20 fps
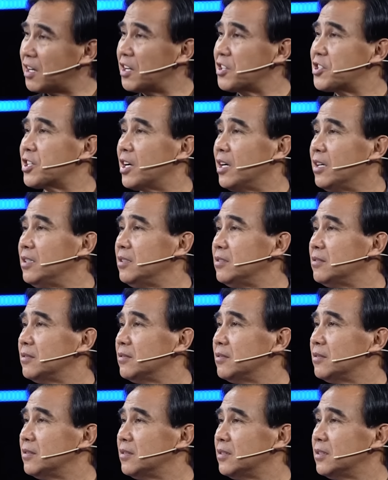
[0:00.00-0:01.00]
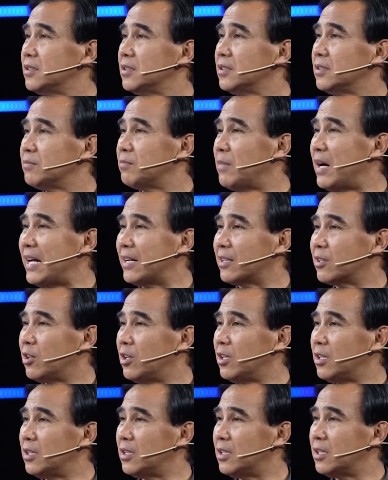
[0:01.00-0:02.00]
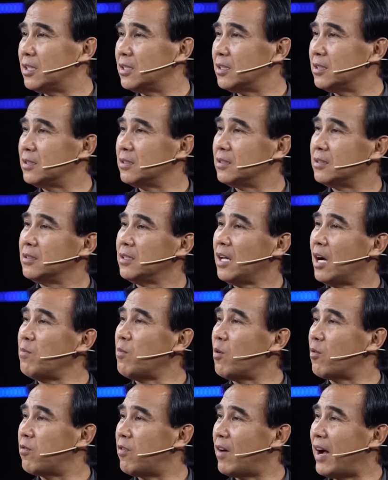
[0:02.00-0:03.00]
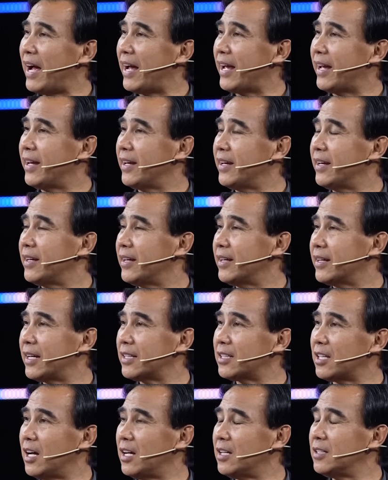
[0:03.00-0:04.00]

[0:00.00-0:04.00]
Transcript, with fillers: vật lịch sử Ban có nhớ một vài cái